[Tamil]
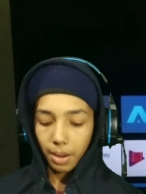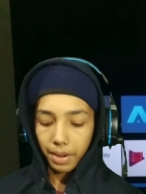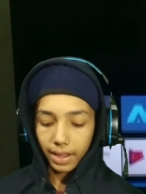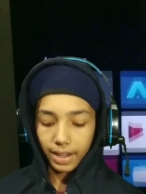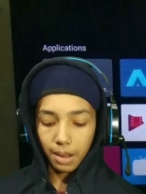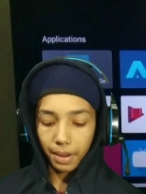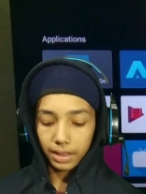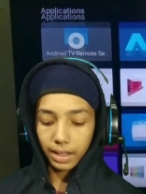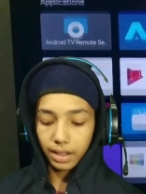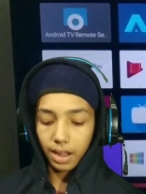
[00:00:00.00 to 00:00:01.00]
ஸோ அப்படியே கீழே
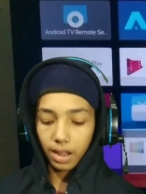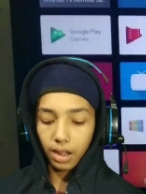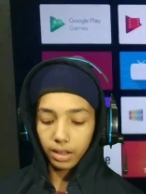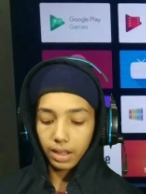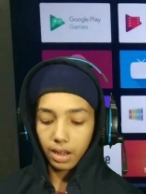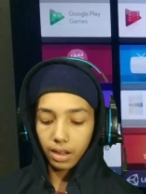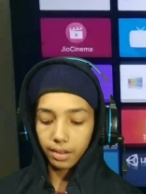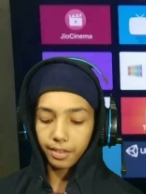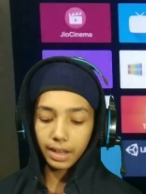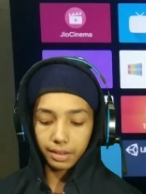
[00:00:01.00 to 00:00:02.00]
பார்த்தீங்கன்னா
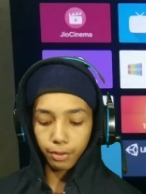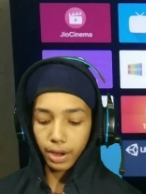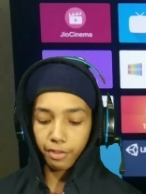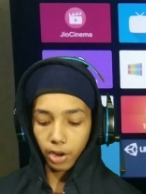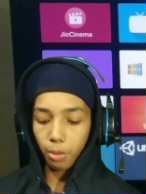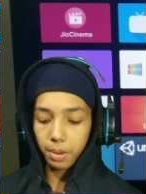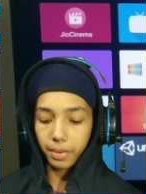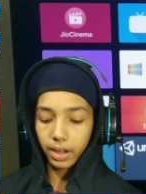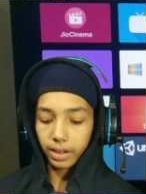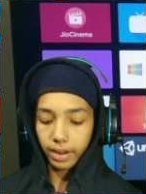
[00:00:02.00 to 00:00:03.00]
நான் வந்து ஃப்ரீ ஃபயர் ஓப்பன்
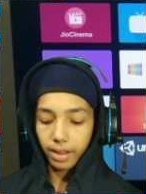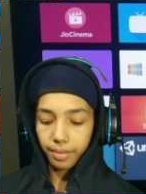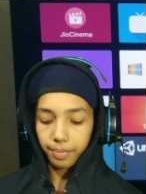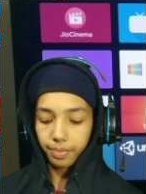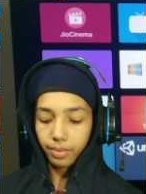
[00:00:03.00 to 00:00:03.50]
பண்ணிடுறேன்